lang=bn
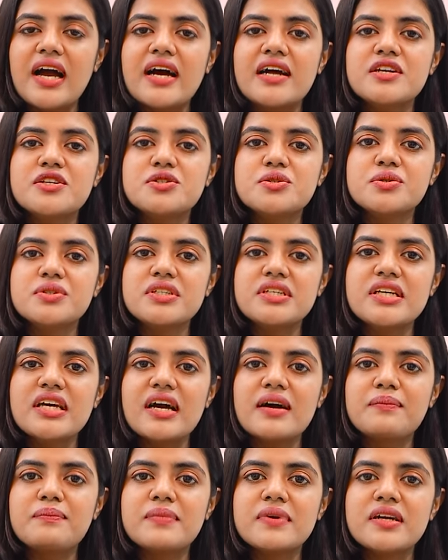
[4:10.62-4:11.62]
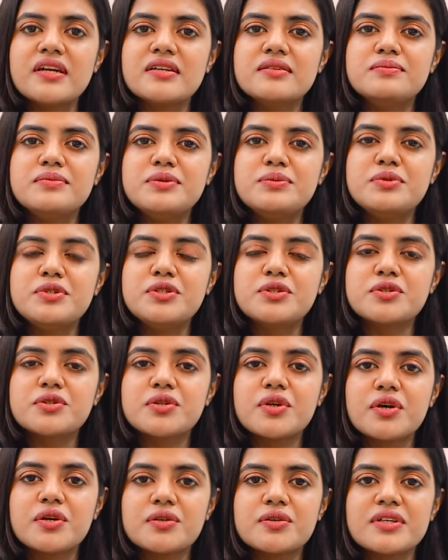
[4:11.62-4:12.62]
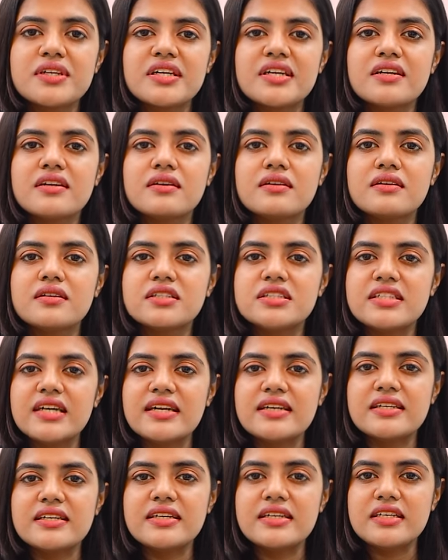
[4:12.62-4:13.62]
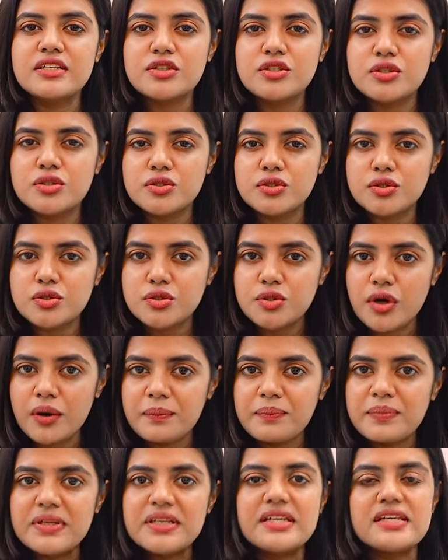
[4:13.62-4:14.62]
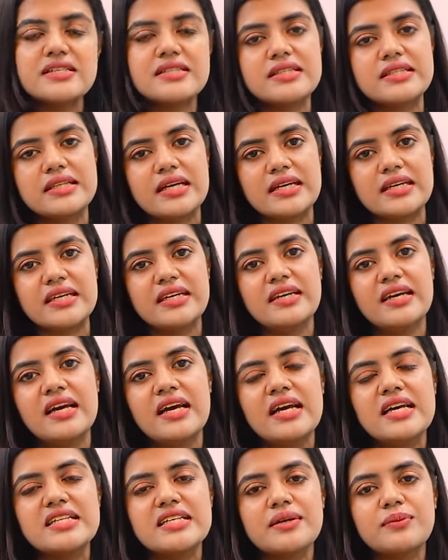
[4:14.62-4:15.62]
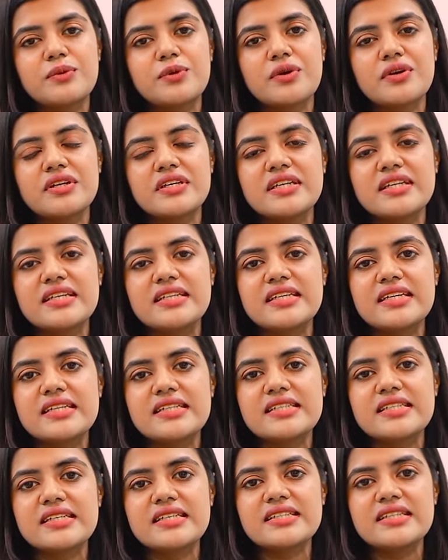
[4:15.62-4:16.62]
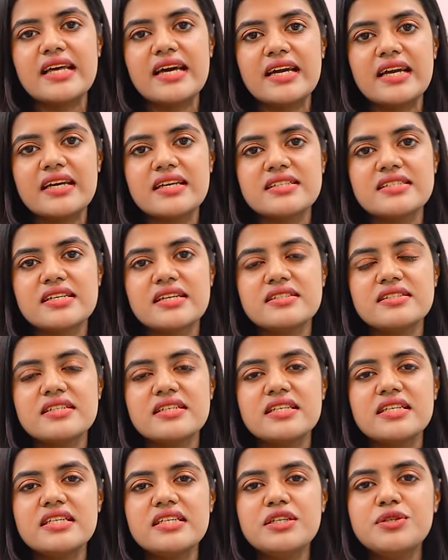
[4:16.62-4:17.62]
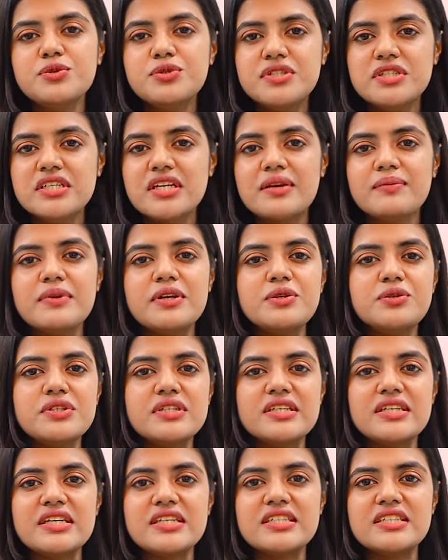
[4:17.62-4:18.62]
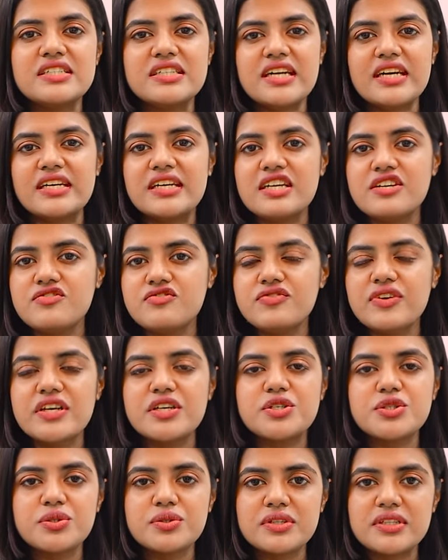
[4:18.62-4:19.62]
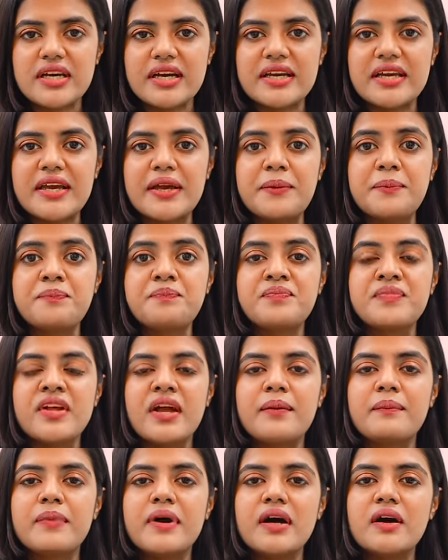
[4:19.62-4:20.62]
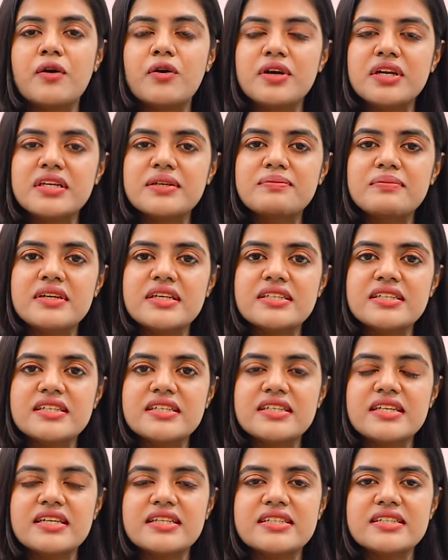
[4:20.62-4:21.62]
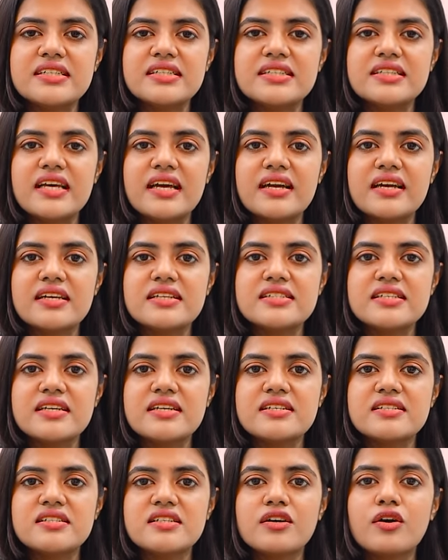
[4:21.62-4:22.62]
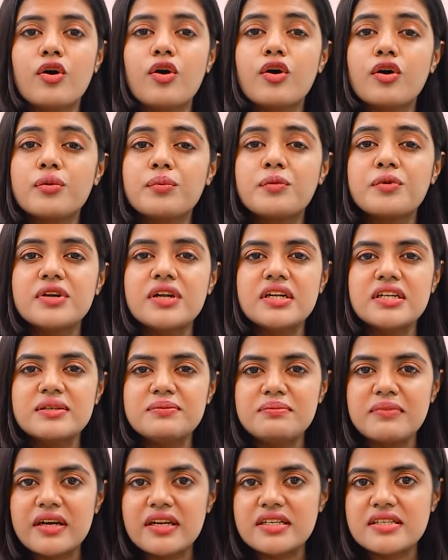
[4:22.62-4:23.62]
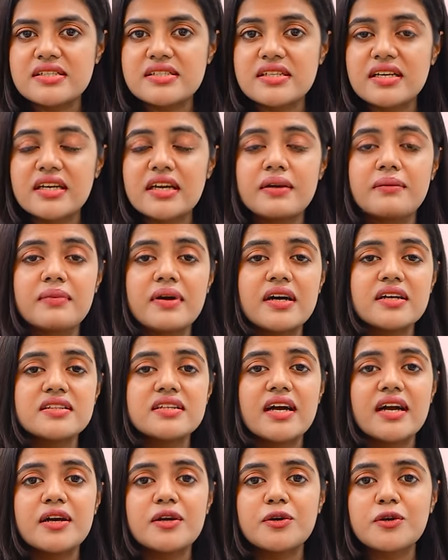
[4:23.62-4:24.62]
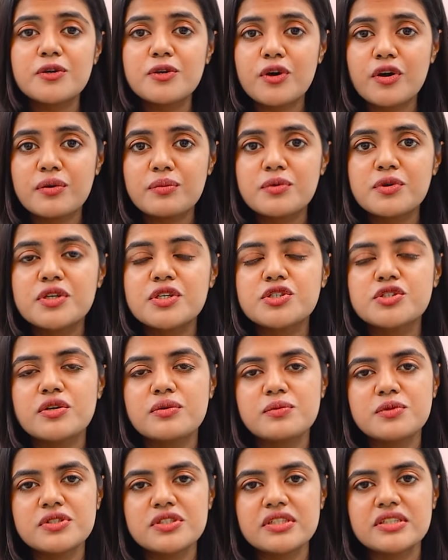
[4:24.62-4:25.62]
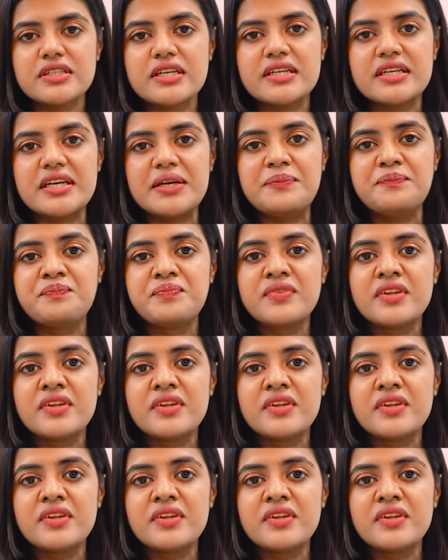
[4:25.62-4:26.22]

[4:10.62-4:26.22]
আর যদি আপনার বিভিন্ন ধরনের শারীরিক কমপ্লিকেসি থাকে যেমন অনেকের ক্ষেত্রে দেখা যায় যে ইউটিআই বা ইউরিনারি ট্র্যাক ইনফেকশন থাকে বা অনেক মেয়েদের ক্ষেত্রেই দেখা যায় যে হরমোনাল ইমব্যালেন্স থাকে বা থাইরয়েড হরমোনের সমস্যা থাকে